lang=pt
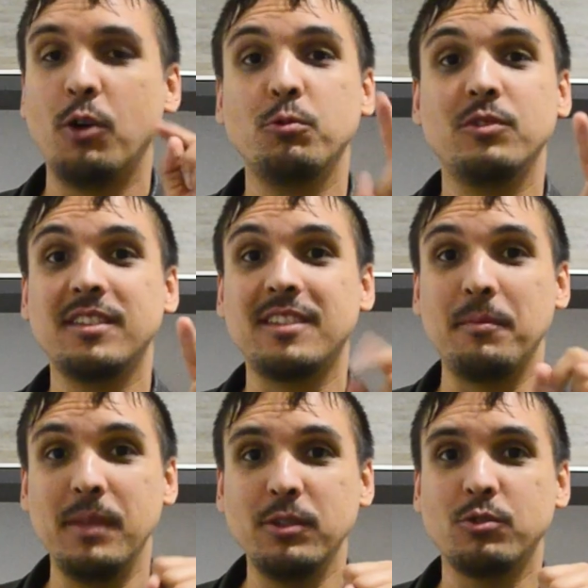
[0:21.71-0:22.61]
alguns
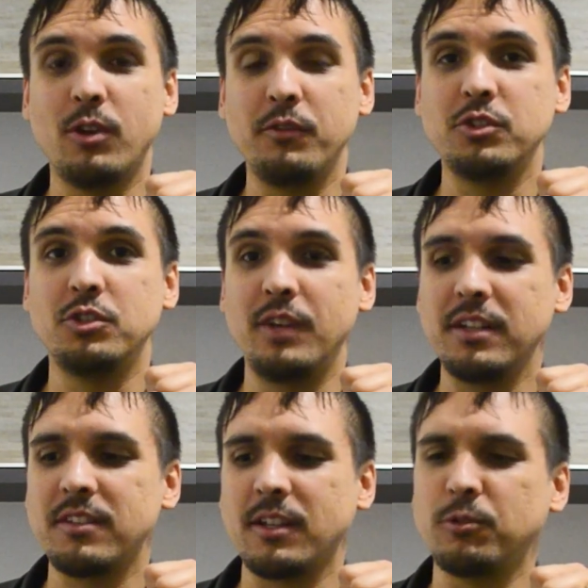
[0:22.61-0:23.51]
lançamentos novos de
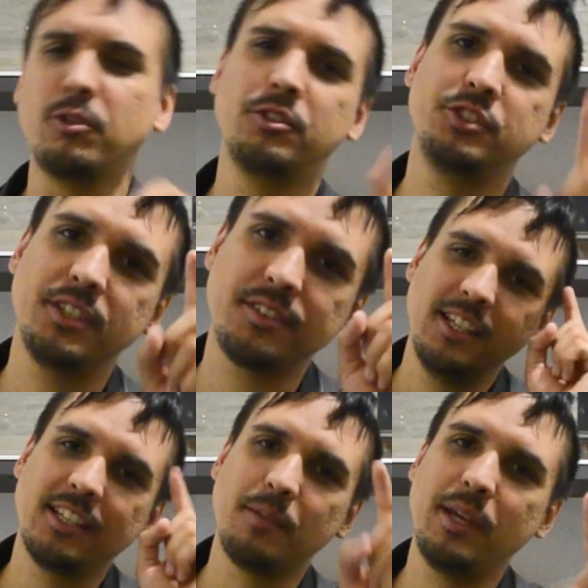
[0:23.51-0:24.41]
diversas tecnologias
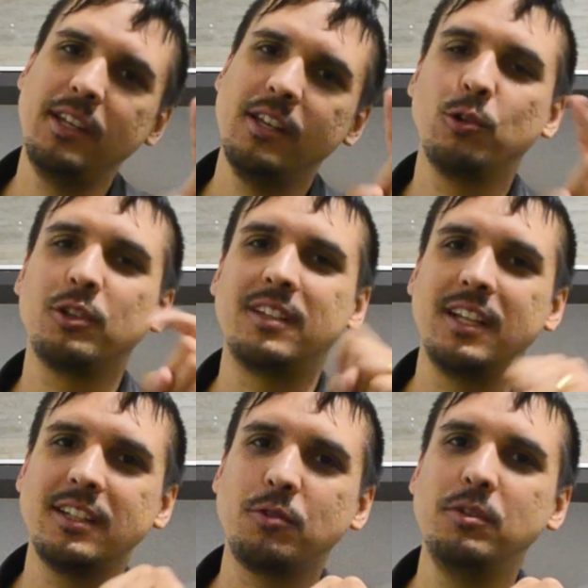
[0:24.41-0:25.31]
e também rolou
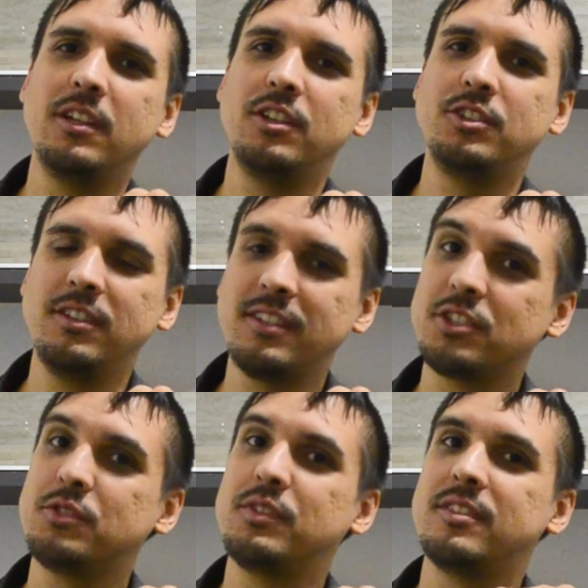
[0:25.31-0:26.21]
treta com inteligência
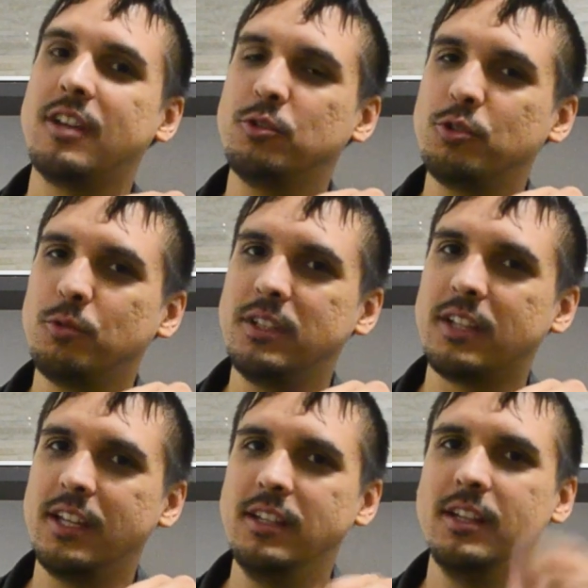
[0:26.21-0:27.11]
artificial no
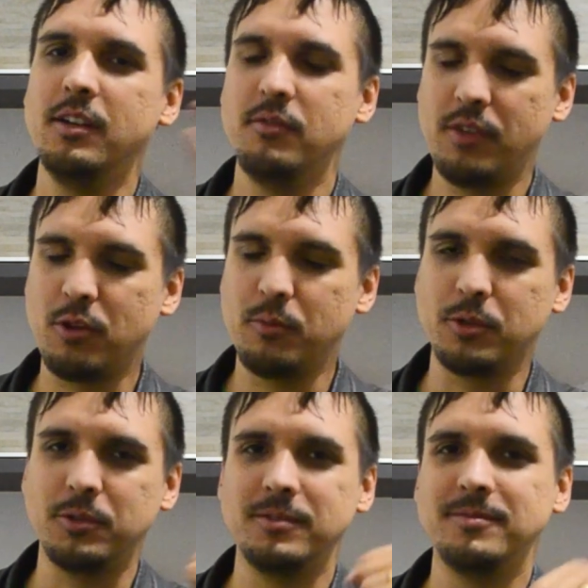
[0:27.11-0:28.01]
Twitter, hein? Vem comigo.